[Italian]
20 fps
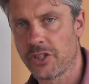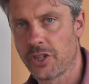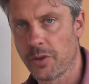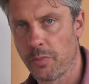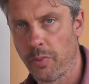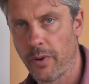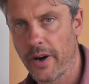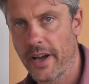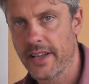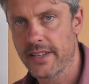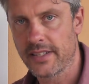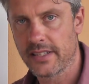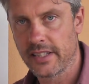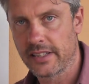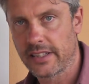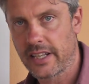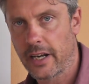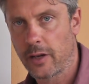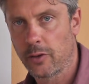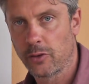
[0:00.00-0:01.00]
ci può
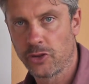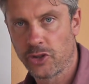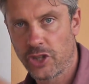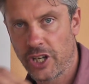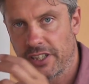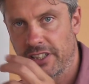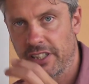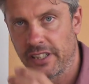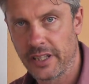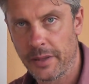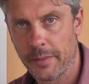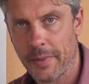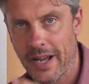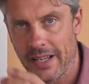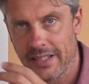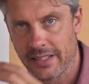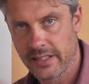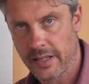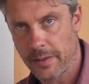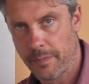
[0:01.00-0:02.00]
essere tra i concetti di
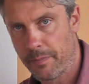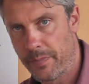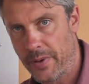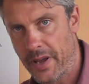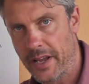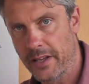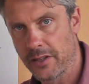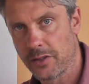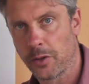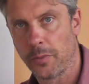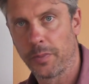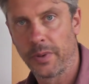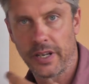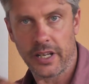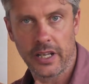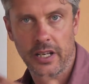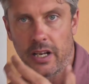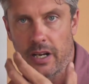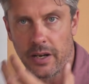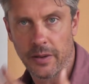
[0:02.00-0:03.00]
massa e peso,
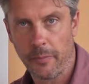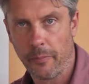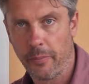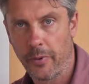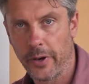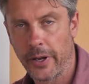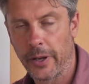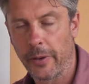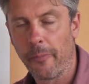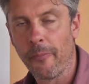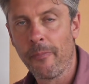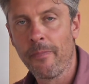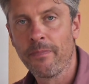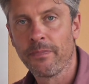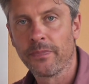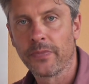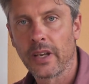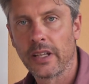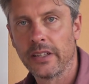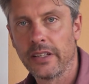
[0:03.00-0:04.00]
perché poi
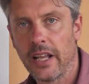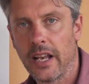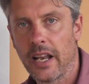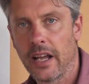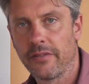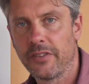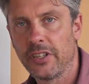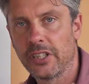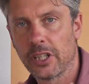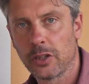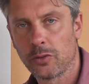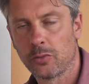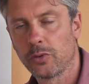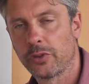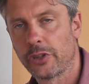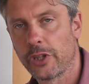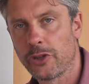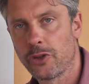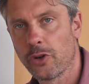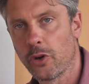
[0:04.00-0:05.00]
nella vita di
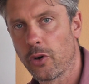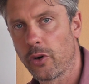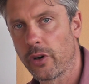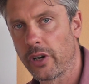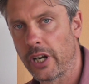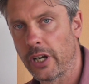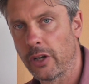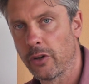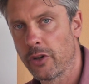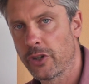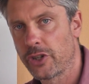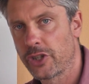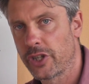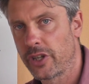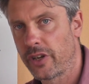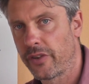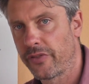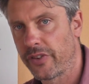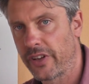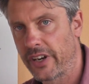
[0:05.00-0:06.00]
tutti i giorni noi
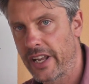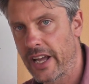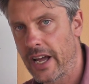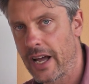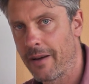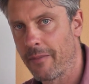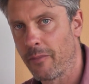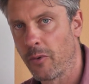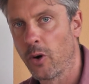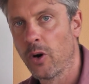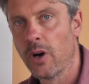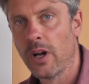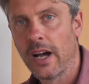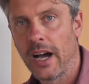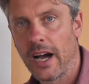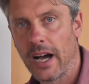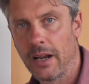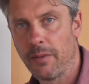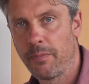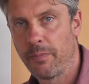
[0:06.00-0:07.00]
ci riferiamo
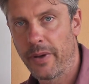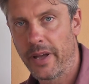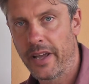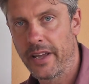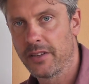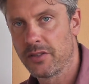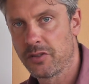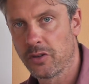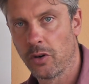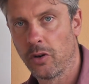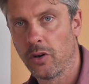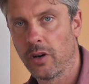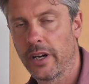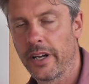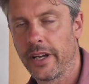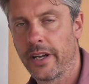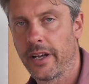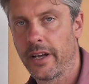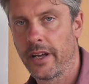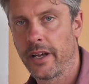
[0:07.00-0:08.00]
al peso
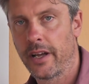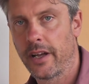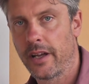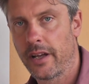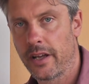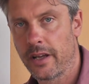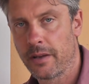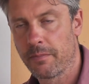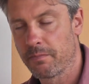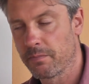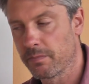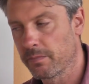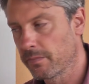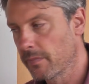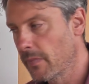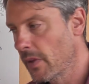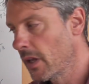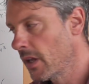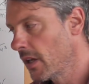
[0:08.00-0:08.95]
eh,